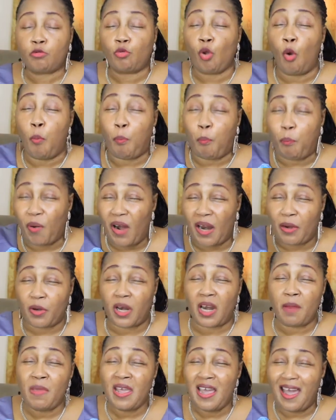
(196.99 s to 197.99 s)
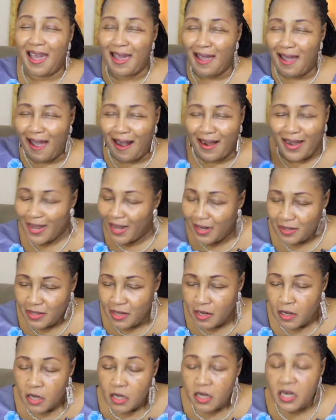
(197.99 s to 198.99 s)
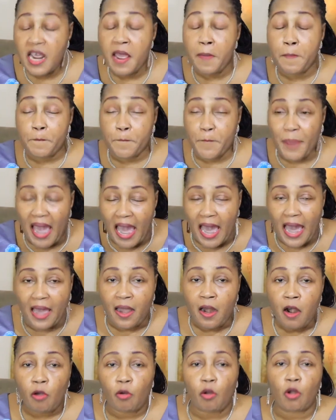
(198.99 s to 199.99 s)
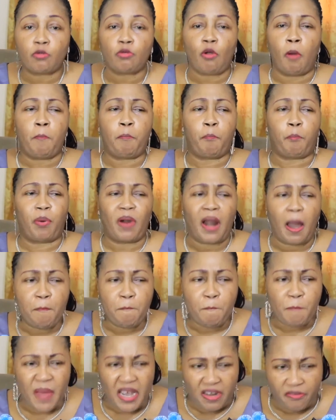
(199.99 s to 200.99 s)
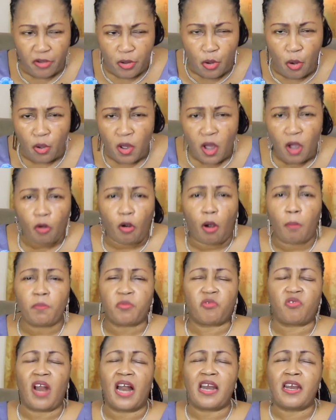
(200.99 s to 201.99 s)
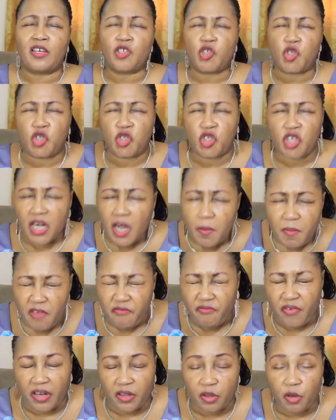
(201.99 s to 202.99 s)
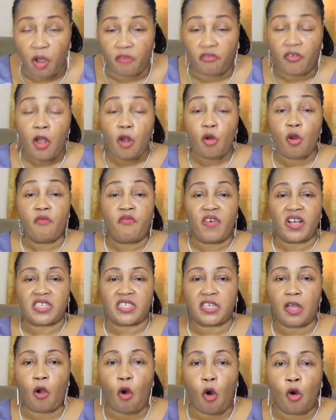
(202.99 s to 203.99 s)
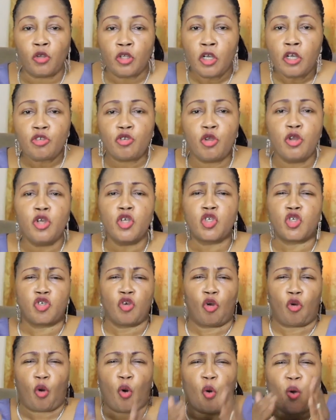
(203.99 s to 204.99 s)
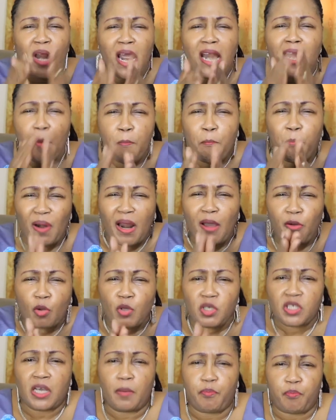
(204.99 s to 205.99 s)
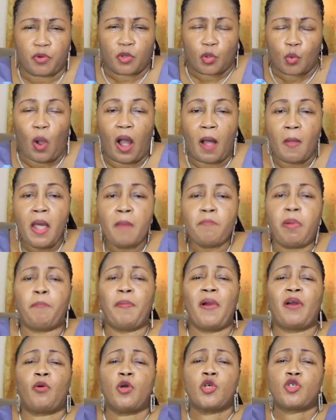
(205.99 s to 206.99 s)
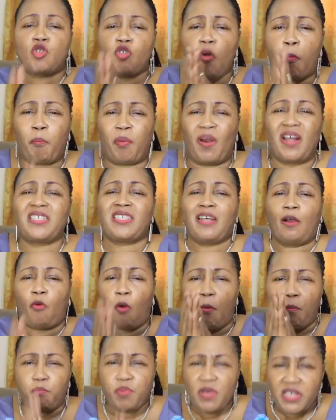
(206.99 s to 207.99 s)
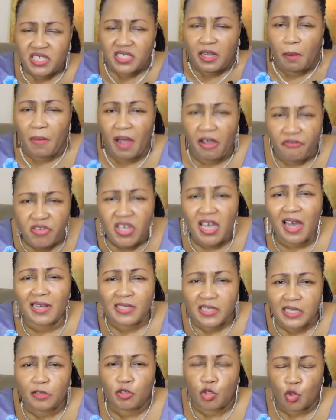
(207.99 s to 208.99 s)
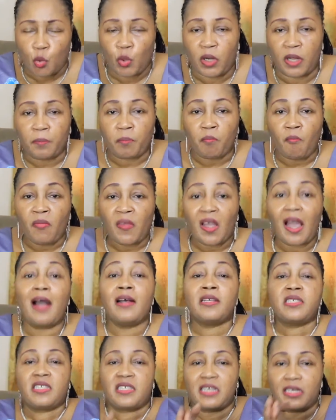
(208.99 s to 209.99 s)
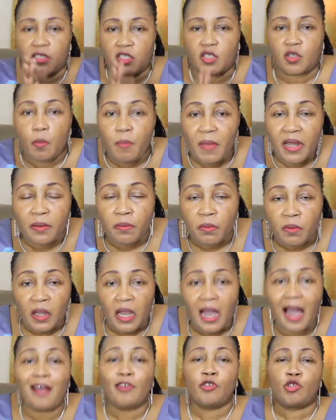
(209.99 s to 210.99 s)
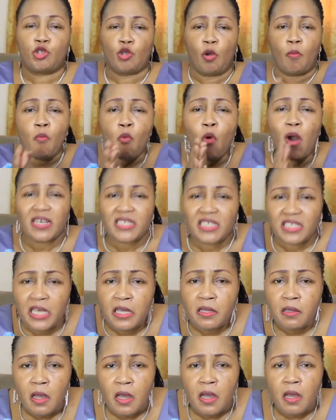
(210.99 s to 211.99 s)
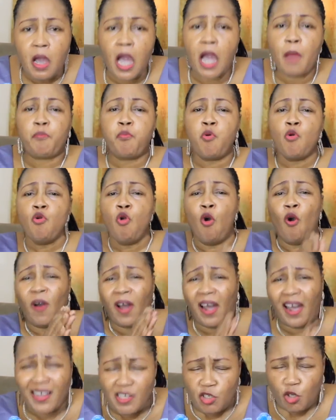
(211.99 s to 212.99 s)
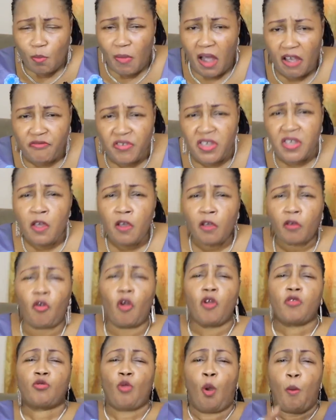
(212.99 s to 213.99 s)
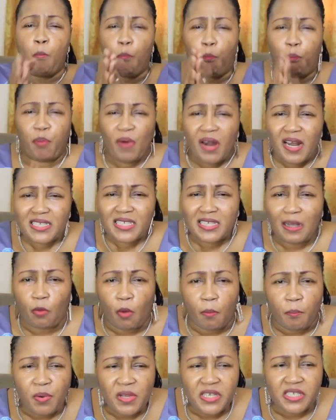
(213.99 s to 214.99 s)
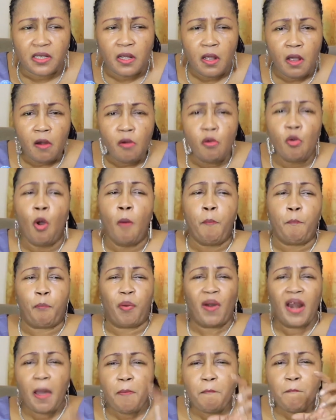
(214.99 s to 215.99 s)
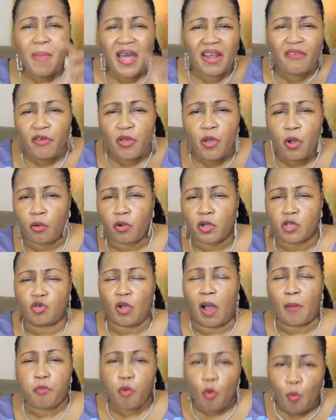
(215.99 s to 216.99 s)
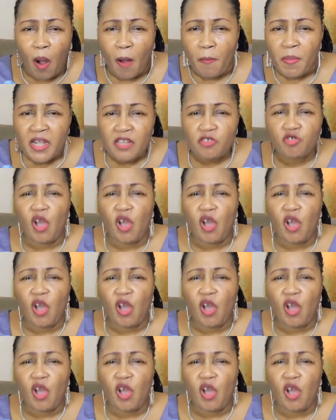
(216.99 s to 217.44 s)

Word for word: Tout plan de l'ennemi est anéanti. Dis, Père, que ton merveilleux. Comme tu l'as dans Jérémie 29, le verset 11, tu dis, je connais les plans que j'ai pour toi. Papa, que ce plan s'accomplisse dans ma vie en cette journée, en cette semaine, en ce mois-ci et pour le reste de ma vie, que ton plan s'accomplisse. Le plan merveilleux que tu as pour moi.